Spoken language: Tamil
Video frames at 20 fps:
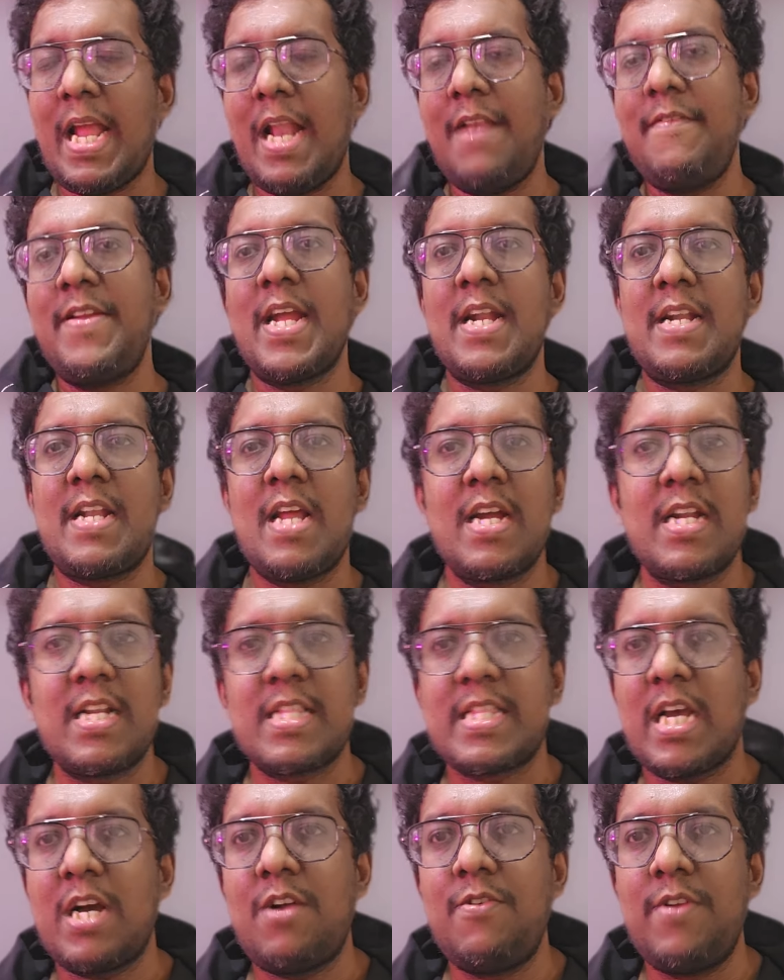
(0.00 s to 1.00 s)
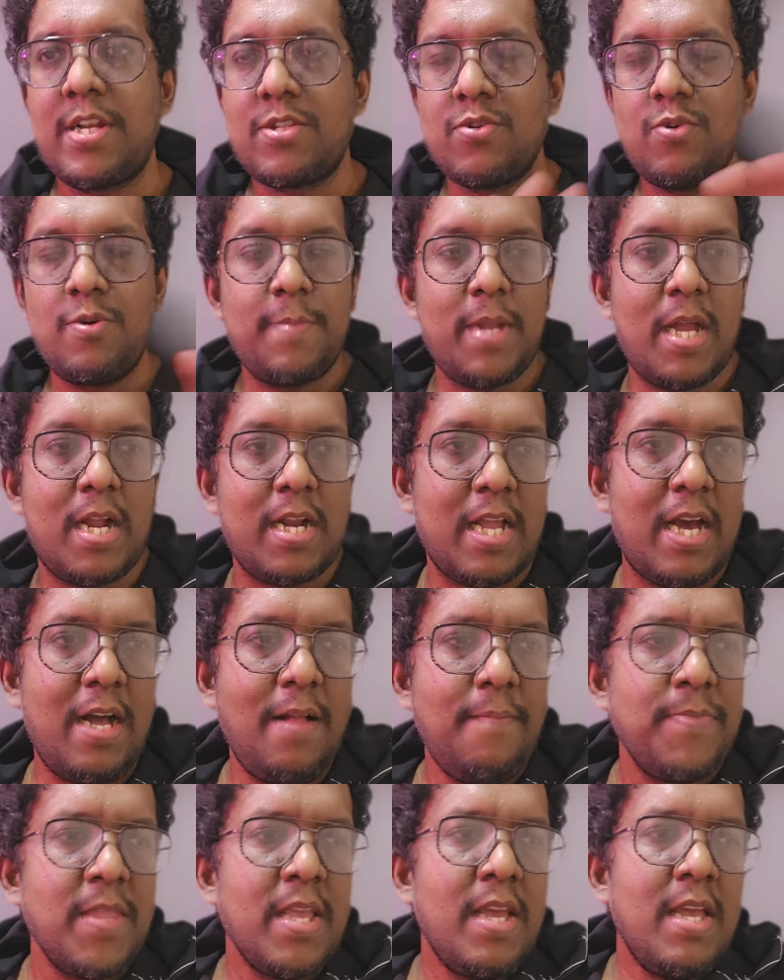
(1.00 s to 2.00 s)
கேள்வி கேட்டாங்கன்னு தகவல் வருது உண்மையானா
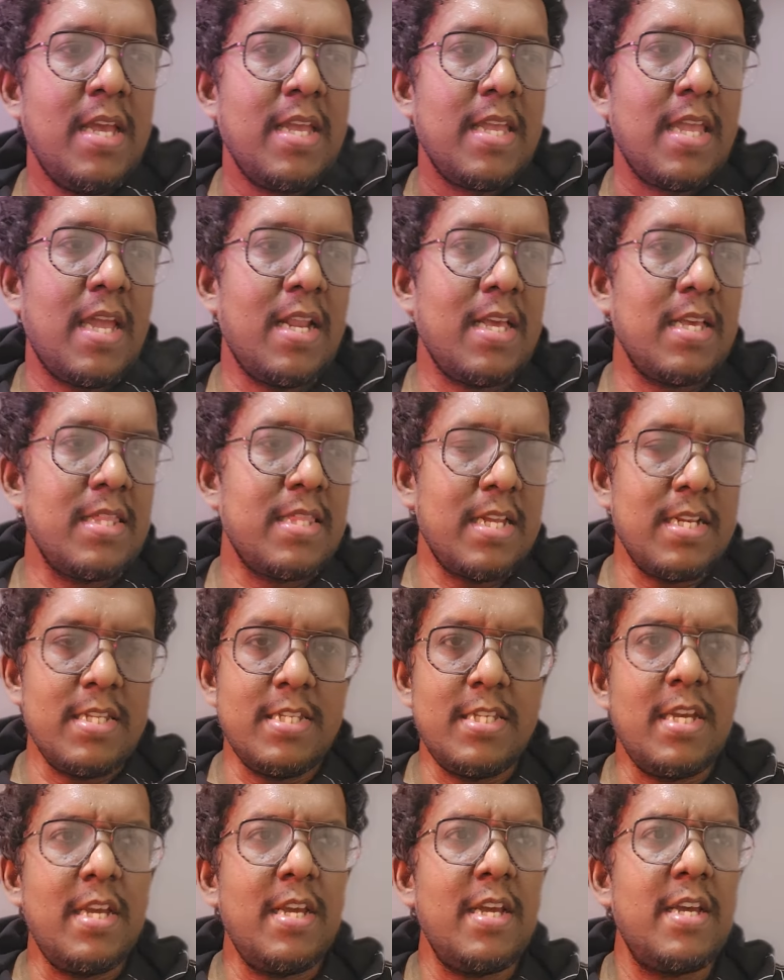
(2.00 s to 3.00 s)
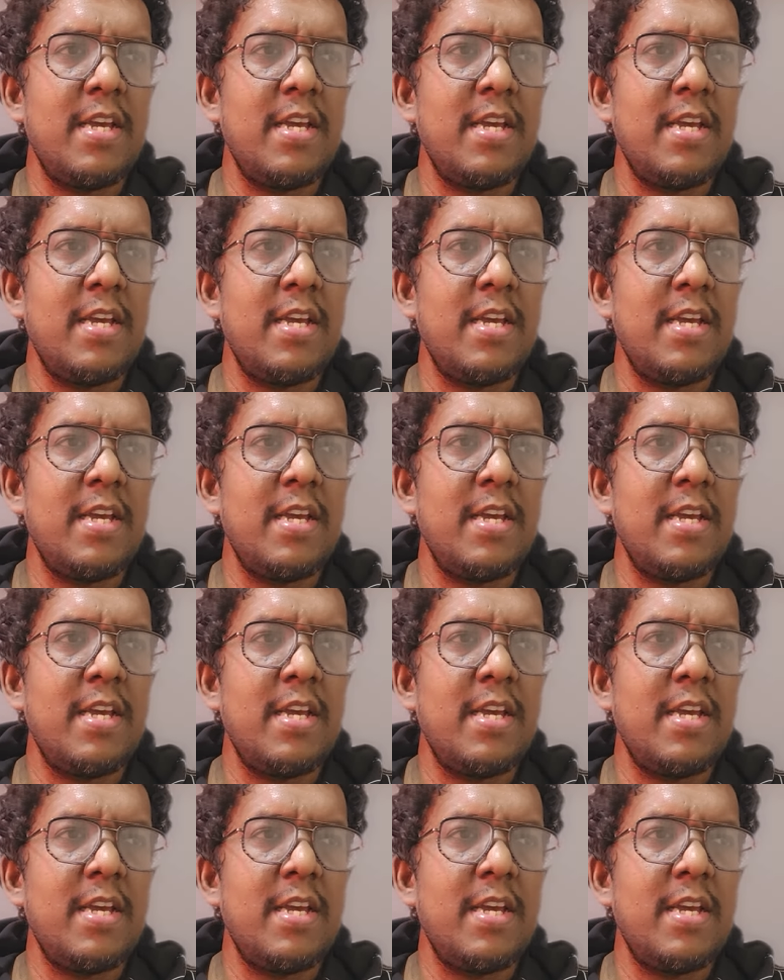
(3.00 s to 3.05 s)
எனக்கு தெரிஞ்சு